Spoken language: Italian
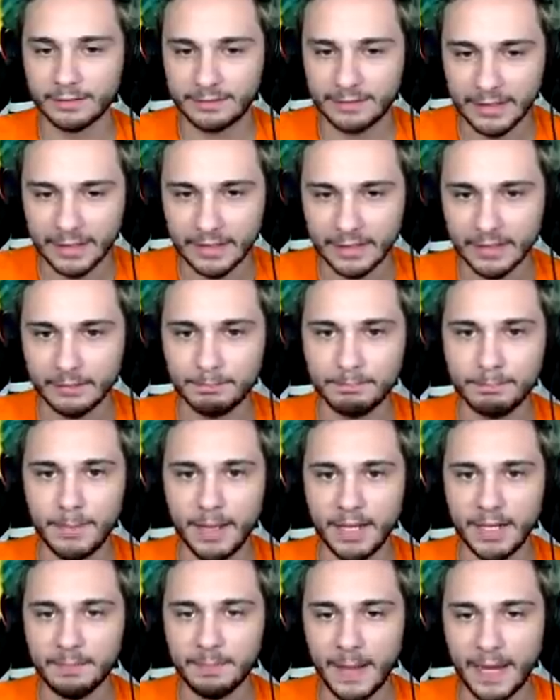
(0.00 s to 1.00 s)
Sì, ma
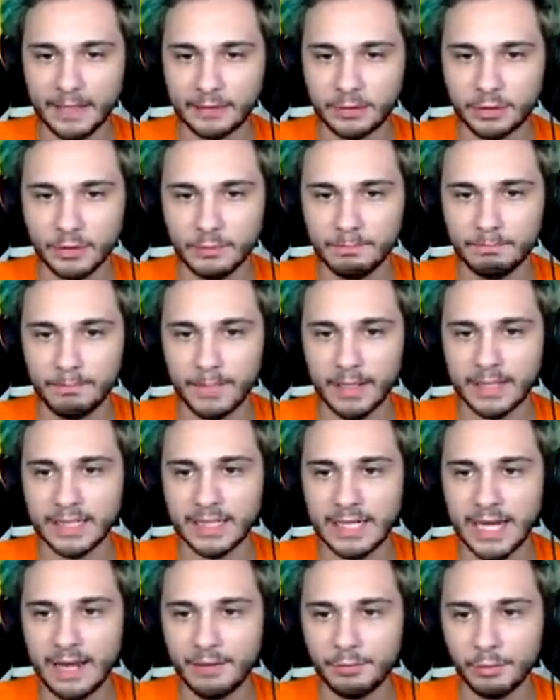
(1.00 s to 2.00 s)
ripeto, ma chi
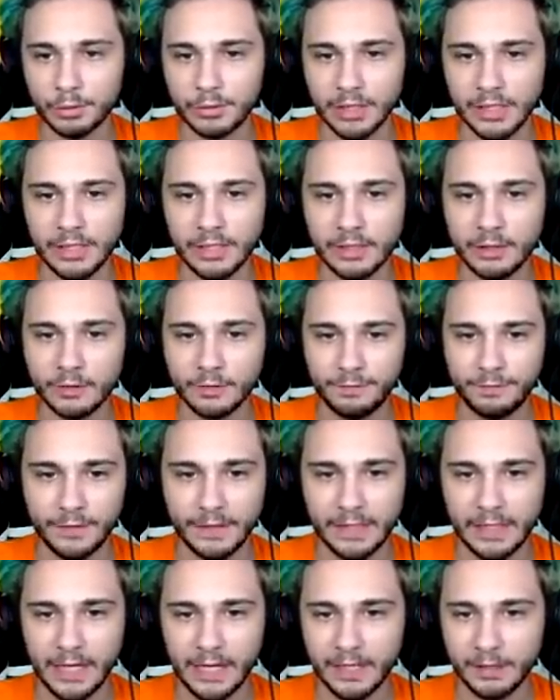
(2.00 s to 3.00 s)
cavolo te li
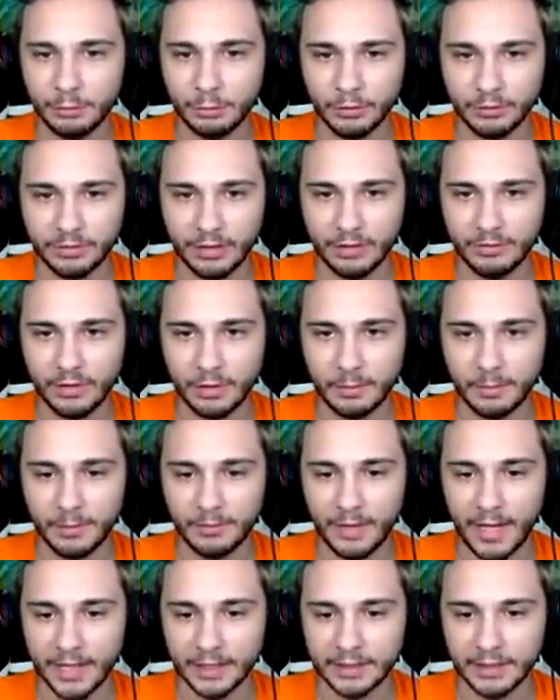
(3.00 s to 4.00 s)
fila i tuoi server
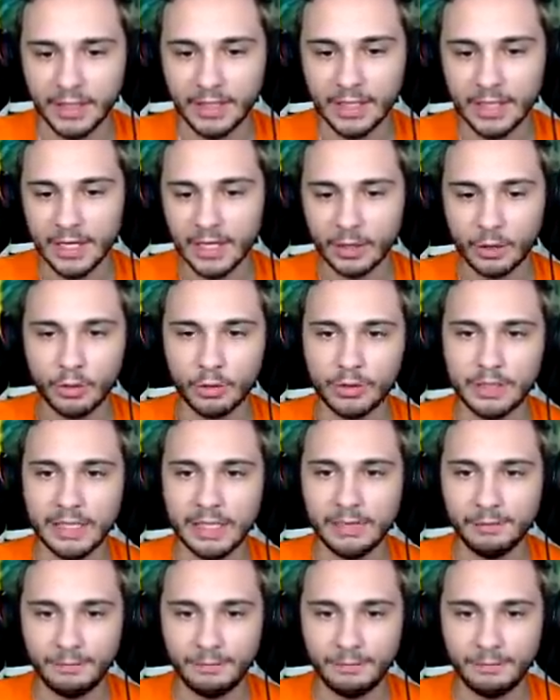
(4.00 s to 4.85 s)
privati? Con chi li